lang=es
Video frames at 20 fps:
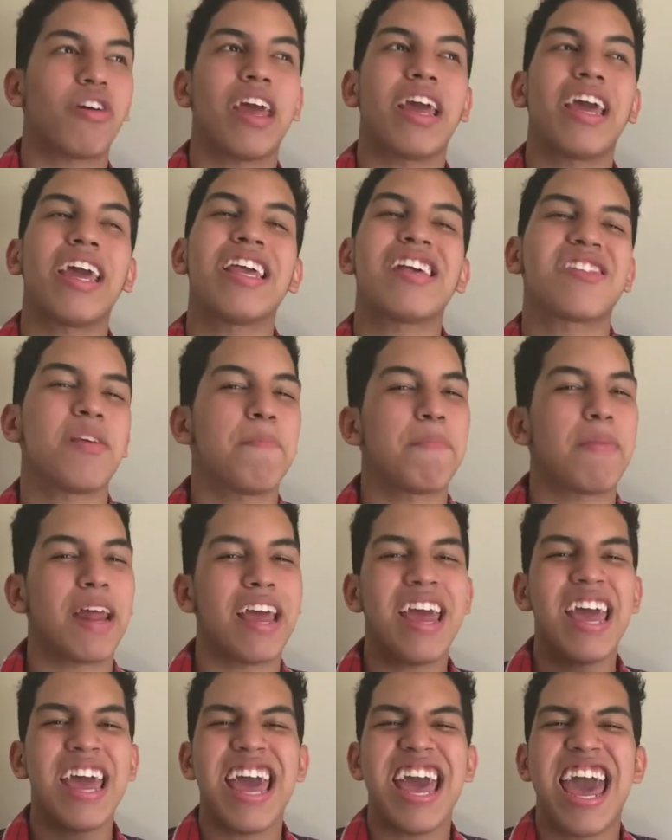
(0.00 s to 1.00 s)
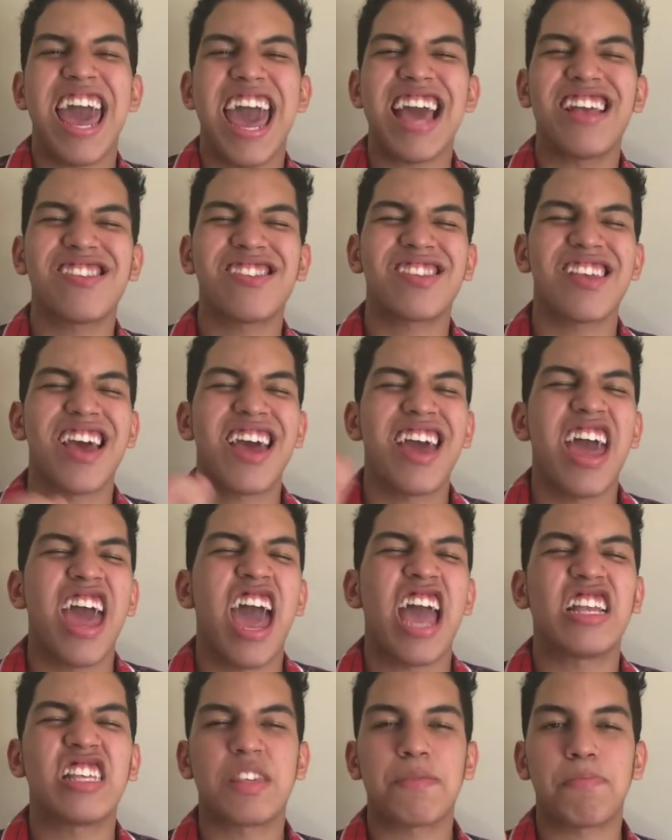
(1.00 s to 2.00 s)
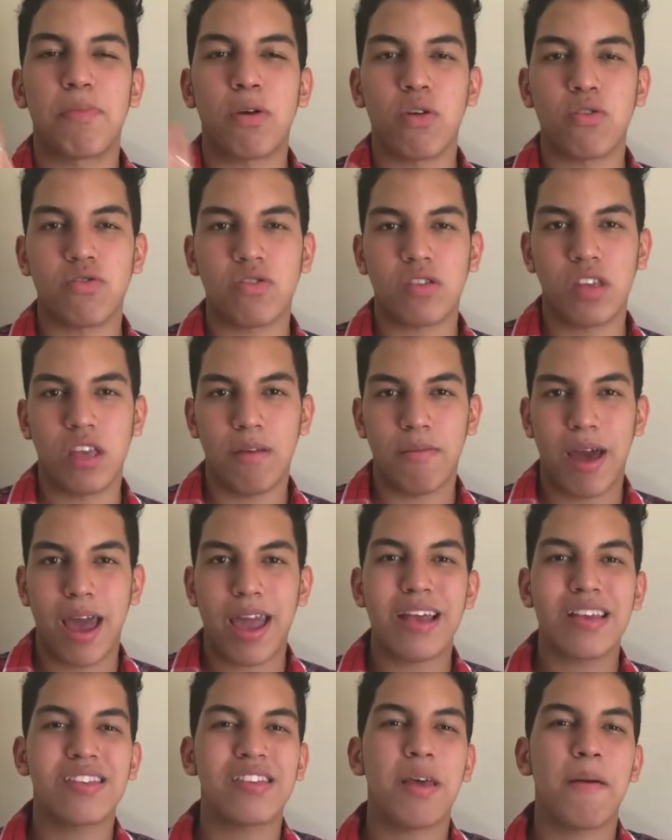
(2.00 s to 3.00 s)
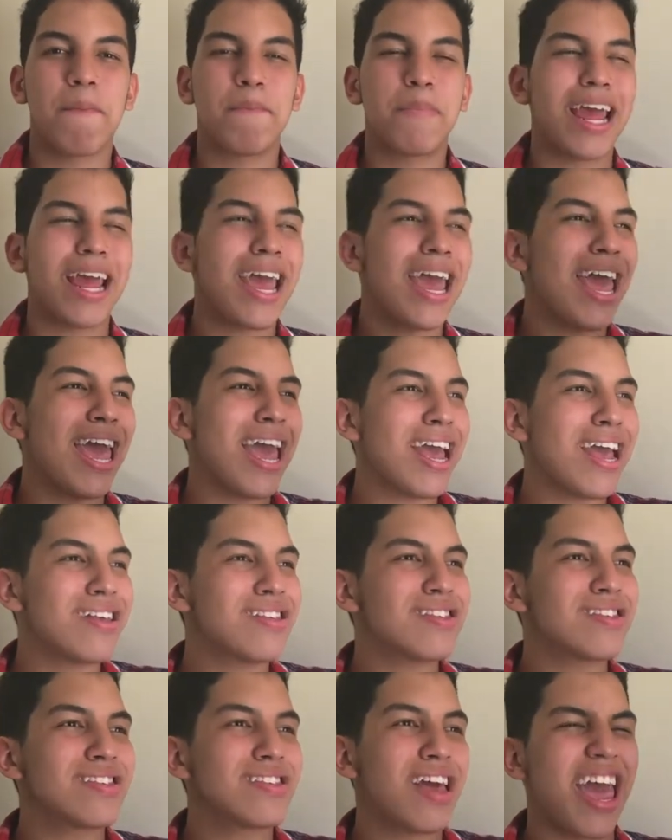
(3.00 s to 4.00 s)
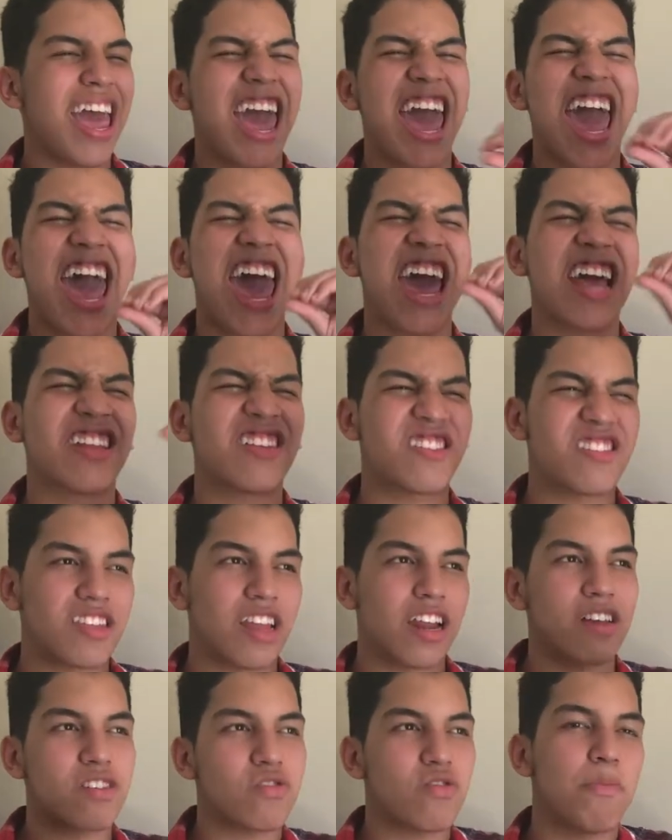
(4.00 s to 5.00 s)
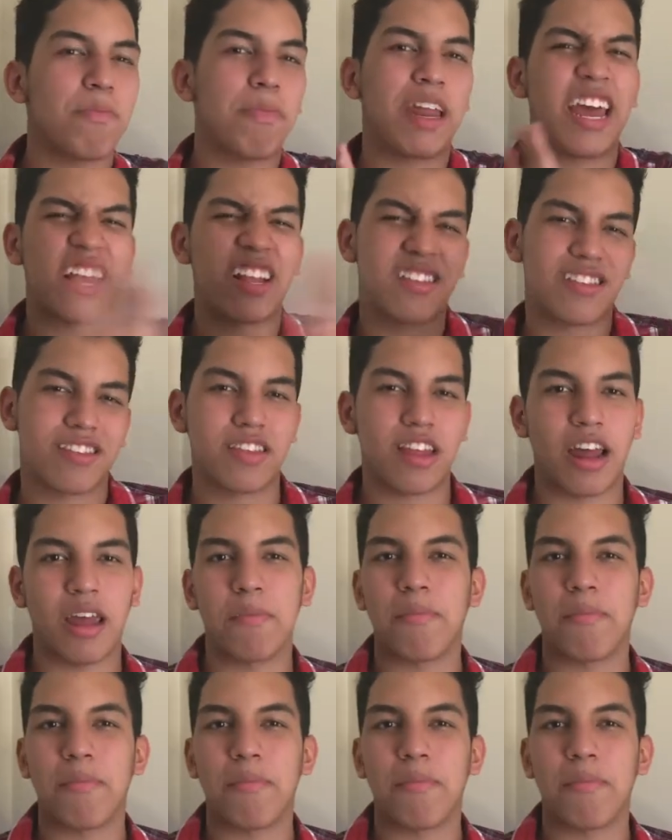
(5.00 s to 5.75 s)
Porque es que ella siempre es explosiva. Ella siempre es extra, súper extra.